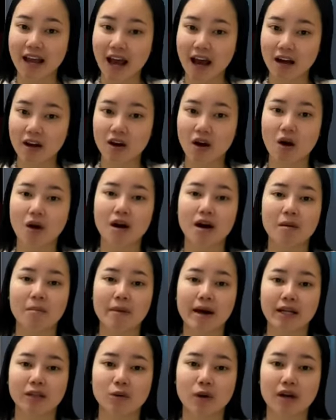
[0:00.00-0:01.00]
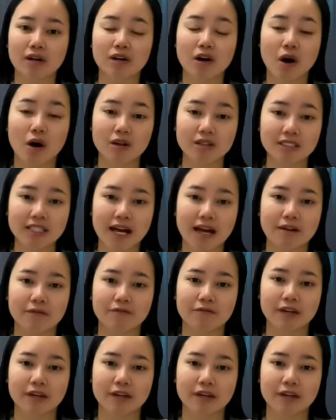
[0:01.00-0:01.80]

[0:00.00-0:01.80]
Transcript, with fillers: đang có các bài toán khó giải